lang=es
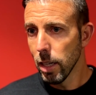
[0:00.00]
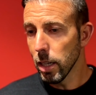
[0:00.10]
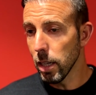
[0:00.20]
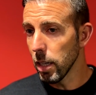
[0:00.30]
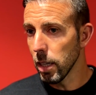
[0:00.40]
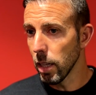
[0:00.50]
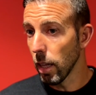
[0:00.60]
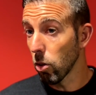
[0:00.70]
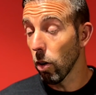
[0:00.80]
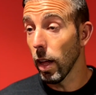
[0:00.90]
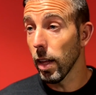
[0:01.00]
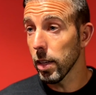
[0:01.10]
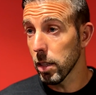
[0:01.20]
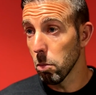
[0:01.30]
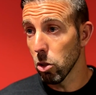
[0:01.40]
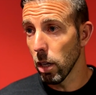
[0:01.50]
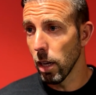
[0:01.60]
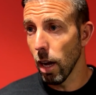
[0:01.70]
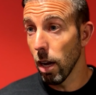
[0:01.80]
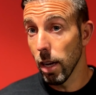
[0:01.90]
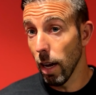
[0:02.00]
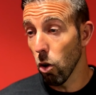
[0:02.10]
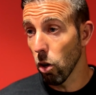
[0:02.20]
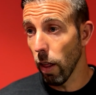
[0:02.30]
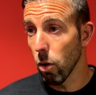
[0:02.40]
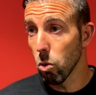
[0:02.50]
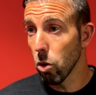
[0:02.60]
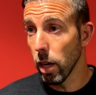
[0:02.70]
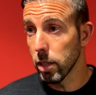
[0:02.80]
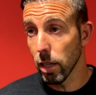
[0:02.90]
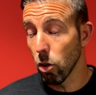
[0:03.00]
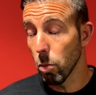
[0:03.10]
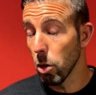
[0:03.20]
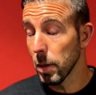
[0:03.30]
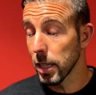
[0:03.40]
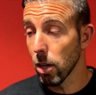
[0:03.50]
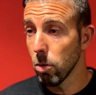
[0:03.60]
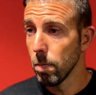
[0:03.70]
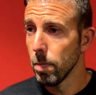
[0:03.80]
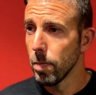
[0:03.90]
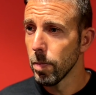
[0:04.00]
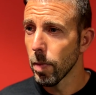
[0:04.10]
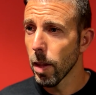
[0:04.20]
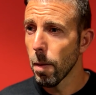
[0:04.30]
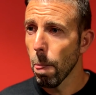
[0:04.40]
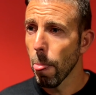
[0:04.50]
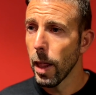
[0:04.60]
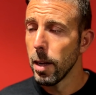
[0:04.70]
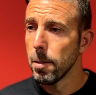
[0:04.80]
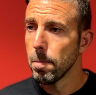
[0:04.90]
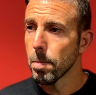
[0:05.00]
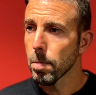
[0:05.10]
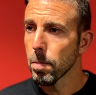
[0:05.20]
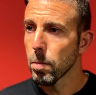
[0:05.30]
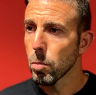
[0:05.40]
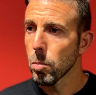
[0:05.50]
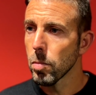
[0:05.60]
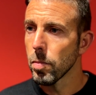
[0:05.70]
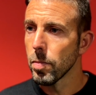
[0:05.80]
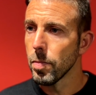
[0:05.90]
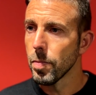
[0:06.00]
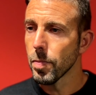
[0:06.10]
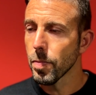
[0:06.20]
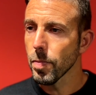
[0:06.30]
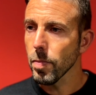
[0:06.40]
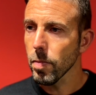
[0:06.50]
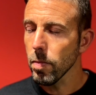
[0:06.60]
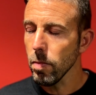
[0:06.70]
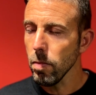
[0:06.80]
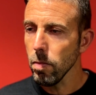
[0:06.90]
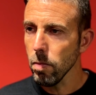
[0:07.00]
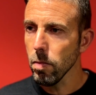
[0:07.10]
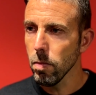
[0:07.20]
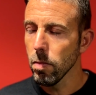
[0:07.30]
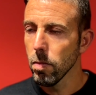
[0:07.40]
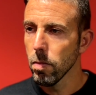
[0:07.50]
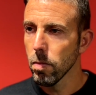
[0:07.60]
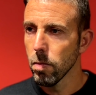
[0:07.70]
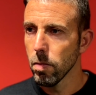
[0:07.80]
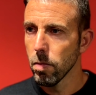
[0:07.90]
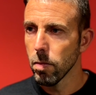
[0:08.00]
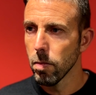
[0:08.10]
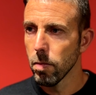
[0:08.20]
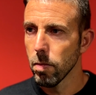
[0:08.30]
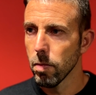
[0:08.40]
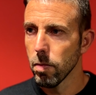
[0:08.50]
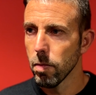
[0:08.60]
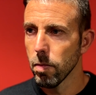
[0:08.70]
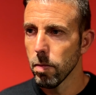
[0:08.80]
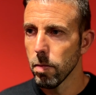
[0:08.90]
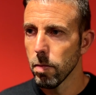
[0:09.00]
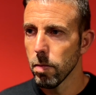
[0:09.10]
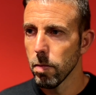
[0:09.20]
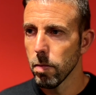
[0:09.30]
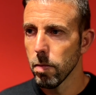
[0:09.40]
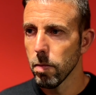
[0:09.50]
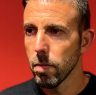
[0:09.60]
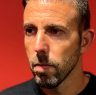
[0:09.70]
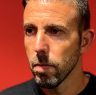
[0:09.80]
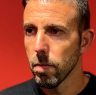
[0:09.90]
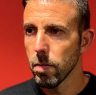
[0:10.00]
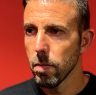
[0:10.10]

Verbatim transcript: Y dentro de nada estamos ya en la, en la jornada 1 y ahí sí que no puede pasar. ¿no? Has presentado el 11 a Martín después de la situación que se vivió, en cambio ha jugado Sergi.